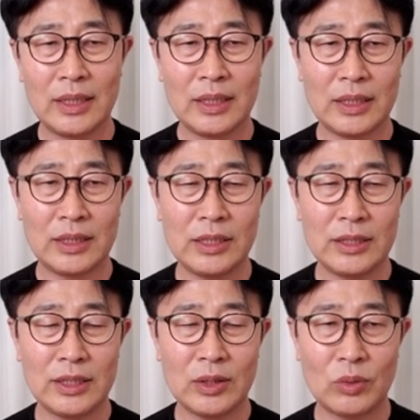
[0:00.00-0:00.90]

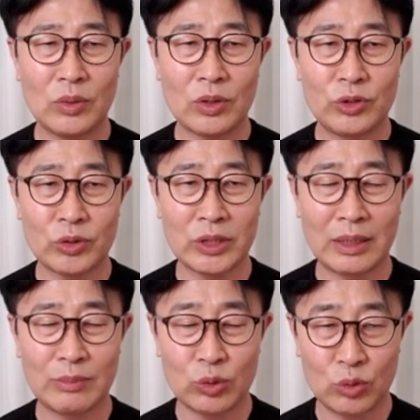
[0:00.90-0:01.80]
실제로 건축사
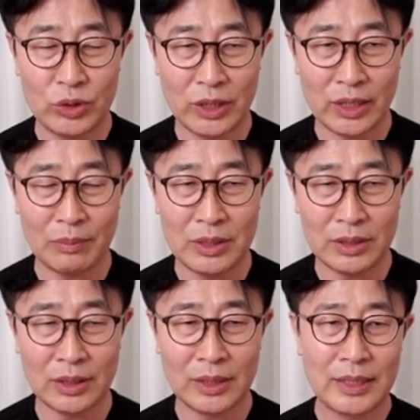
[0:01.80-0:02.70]
사무소를 운영을
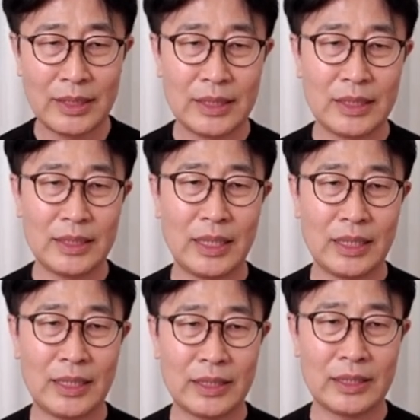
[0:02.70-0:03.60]
하면서
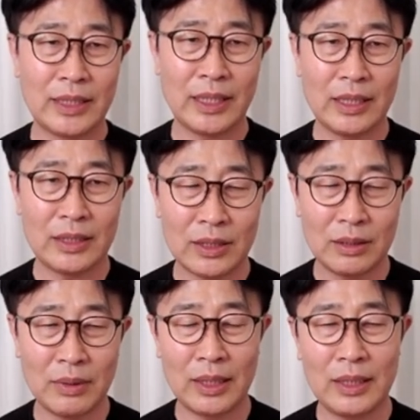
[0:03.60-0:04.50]
디자인을 하는데
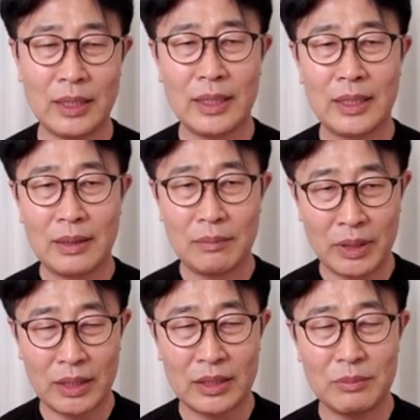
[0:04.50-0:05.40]
정말
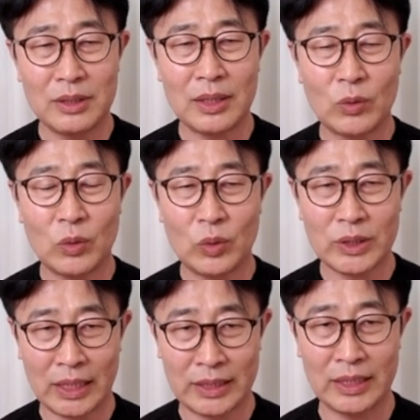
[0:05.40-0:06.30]
밑거름이 되고
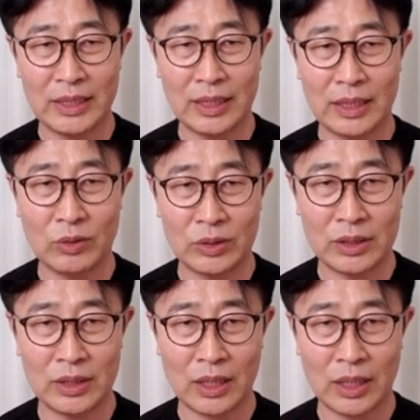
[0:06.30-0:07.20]
자산이 된다고
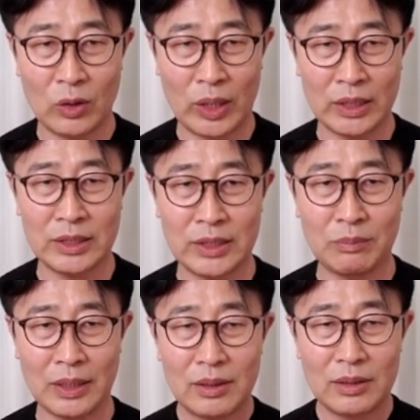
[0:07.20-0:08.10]
저는 이렇게
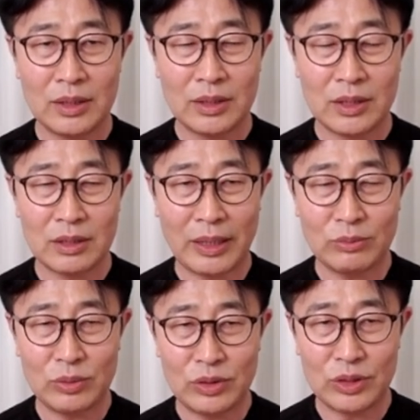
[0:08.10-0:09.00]
확신합니다. 그래서
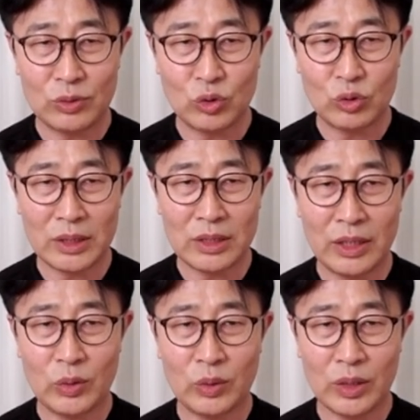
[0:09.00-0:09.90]
많은 분들이 궁금하실
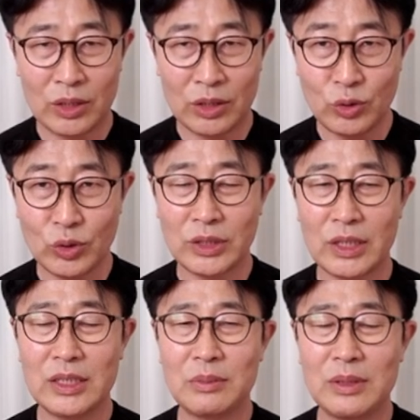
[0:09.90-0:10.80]
내용이
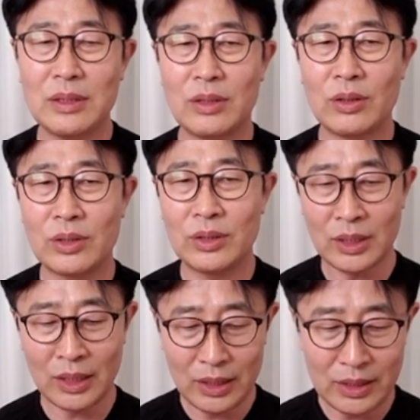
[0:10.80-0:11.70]
건축사님은
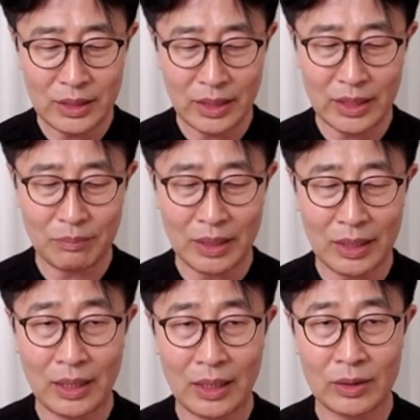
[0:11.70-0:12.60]
어떻게
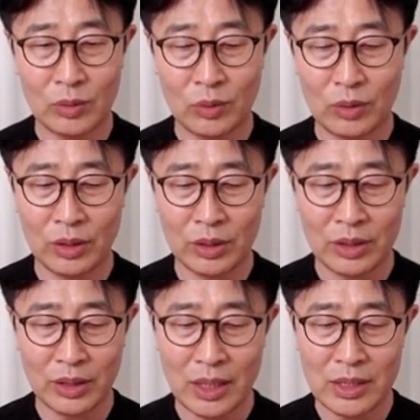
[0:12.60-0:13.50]
디자인합니까? 그리고
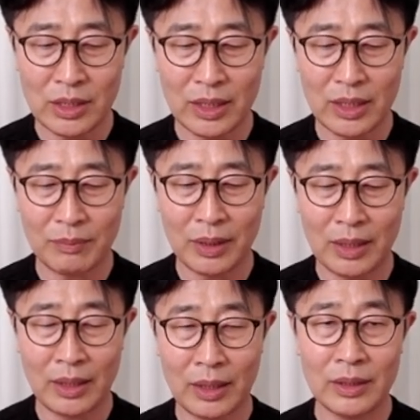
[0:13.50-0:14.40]
어떻게 설계를
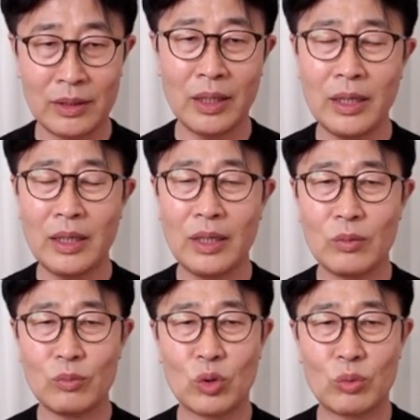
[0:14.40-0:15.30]
합니까? 이렇게
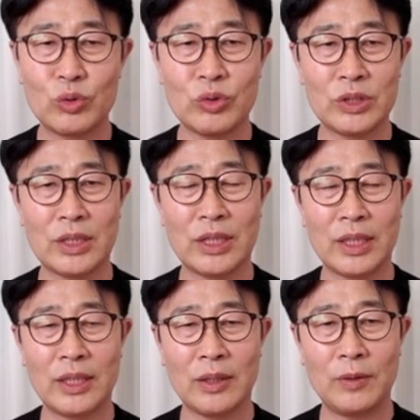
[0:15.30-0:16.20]
물어볼 수 있을 것
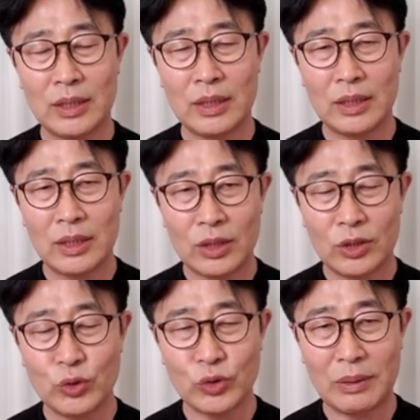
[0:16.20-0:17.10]
같아요.
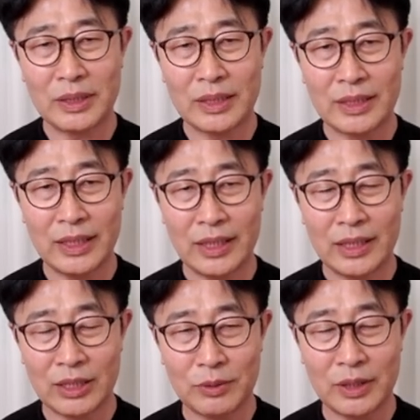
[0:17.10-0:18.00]
건축사마다 디자인을
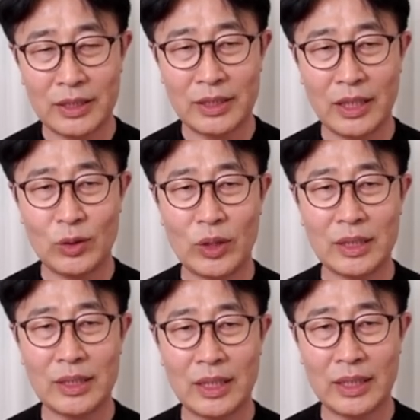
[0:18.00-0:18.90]
접근하는
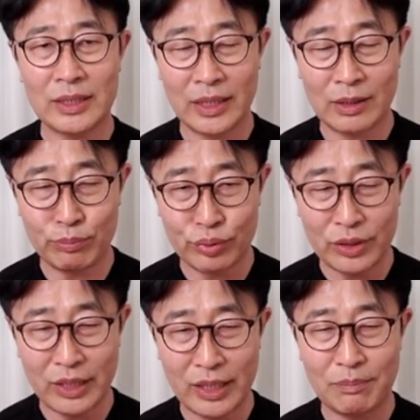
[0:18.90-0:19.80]
태도라든가 디자인을
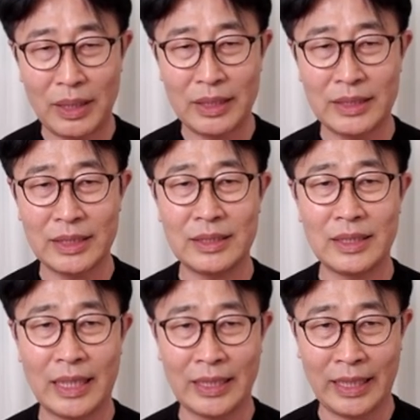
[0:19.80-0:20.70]
풀어가는
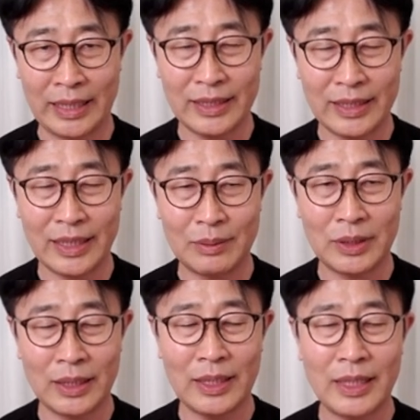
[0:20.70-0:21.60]
방식들이 다 다르기
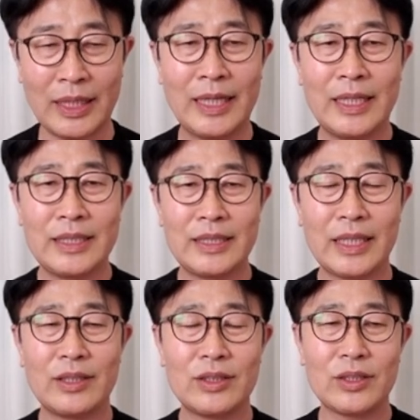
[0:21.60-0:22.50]
때문에
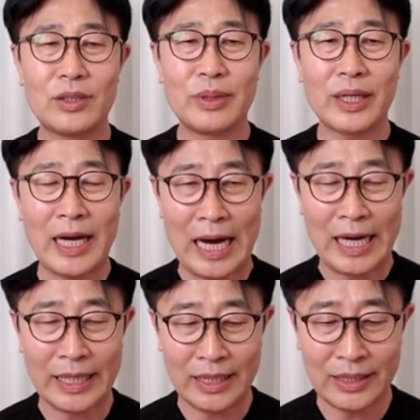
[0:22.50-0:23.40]
제가 여기서 여러분에게
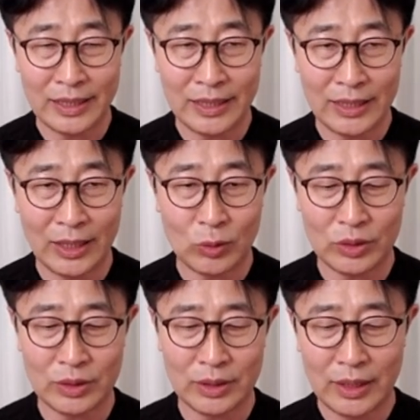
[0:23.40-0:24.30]
강의하는 이
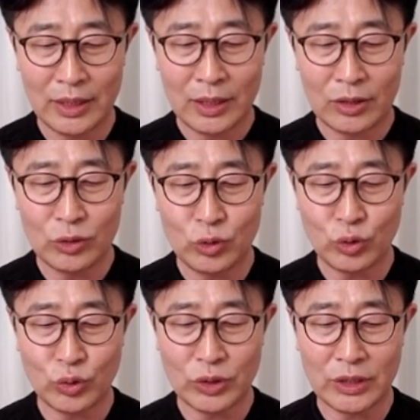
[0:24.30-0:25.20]
내용은
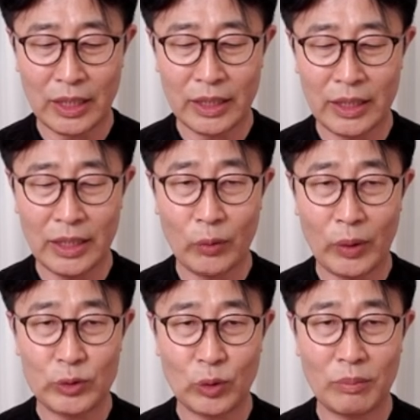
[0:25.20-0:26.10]
건축사
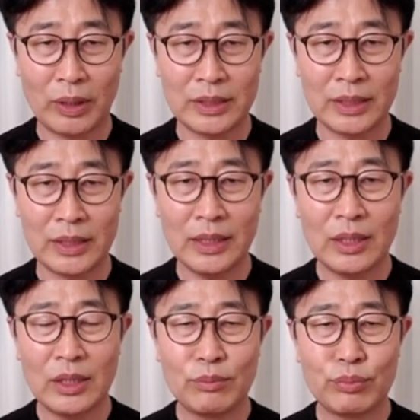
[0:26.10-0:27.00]
이관용만이
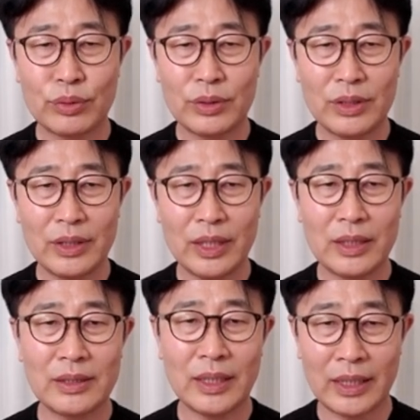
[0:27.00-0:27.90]

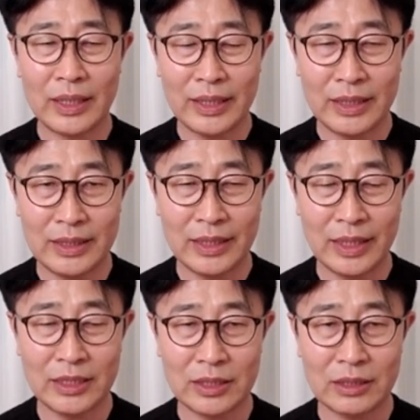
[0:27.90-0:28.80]
풀어내는 하나의
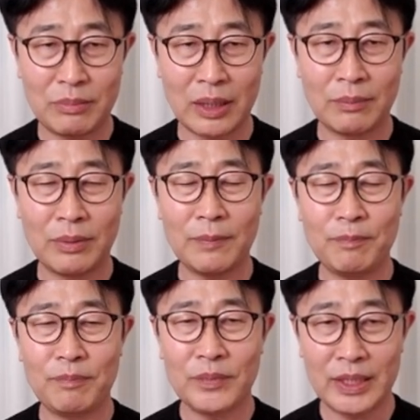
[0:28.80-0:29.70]
디자인 접근 방법,
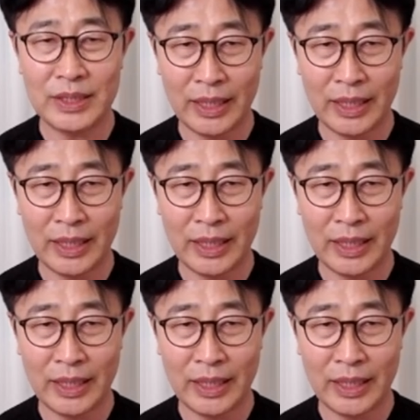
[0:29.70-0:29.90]
디자인